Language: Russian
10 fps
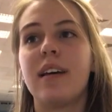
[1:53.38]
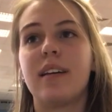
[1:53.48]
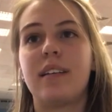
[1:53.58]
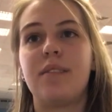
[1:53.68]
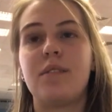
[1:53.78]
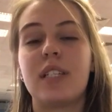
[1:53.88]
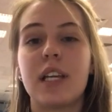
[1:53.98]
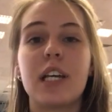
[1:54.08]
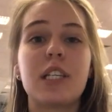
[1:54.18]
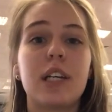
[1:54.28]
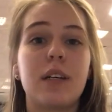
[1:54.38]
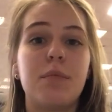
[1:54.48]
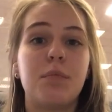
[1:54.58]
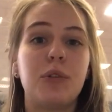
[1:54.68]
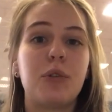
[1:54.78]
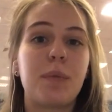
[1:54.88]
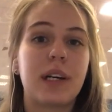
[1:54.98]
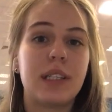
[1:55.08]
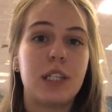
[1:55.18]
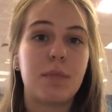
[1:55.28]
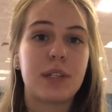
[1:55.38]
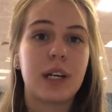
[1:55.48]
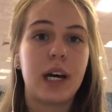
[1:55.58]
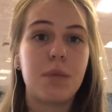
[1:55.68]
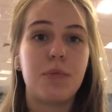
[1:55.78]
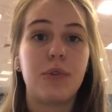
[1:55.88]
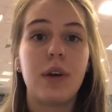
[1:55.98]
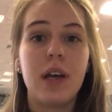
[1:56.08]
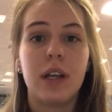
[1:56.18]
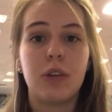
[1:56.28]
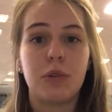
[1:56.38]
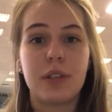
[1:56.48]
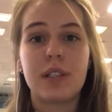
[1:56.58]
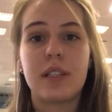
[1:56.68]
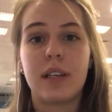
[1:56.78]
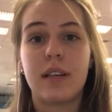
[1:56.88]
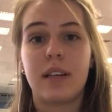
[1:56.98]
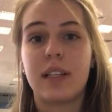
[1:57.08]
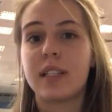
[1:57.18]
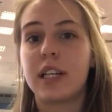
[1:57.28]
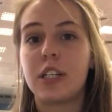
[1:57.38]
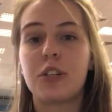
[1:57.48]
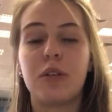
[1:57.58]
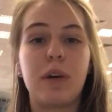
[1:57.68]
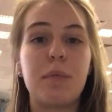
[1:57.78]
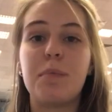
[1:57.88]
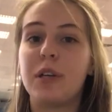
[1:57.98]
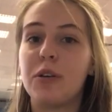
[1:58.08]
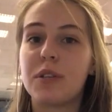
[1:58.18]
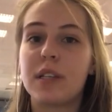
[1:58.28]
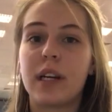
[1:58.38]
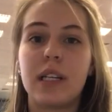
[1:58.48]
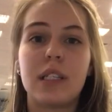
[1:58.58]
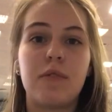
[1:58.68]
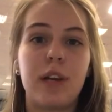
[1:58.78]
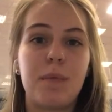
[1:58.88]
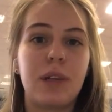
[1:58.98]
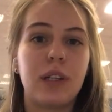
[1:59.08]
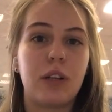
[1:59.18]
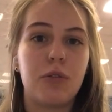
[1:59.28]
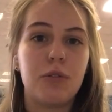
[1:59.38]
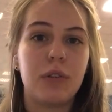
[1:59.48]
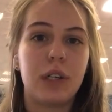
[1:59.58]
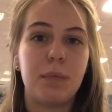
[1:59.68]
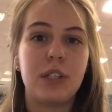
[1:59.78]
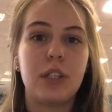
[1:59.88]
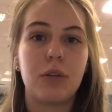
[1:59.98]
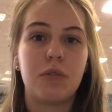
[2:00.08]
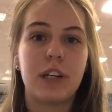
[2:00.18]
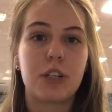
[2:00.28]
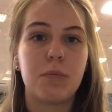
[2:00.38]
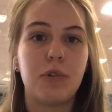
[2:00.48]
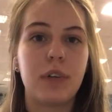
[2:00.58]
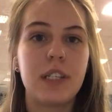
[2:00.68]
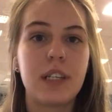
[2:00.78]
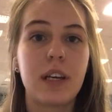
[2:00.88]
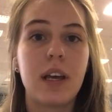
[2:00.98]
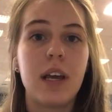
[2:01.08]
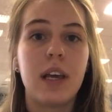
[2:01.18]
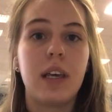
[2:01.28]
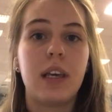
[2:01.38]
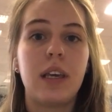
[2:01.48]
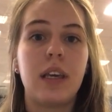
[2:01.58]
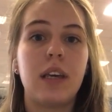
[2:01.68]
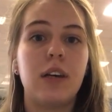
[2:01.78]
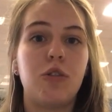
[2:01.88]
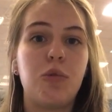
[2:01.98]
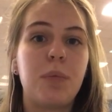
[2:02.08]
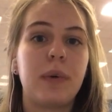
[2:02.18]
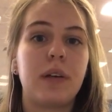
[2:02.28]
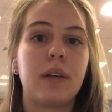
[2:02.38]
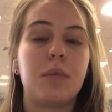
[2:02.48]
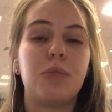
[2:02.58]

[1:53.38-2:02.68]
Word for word: А, занятия будут проходить по скайпу, то есть это значит, что вам не придется тратить время на дорогу к репетитору в вашем городе, и группы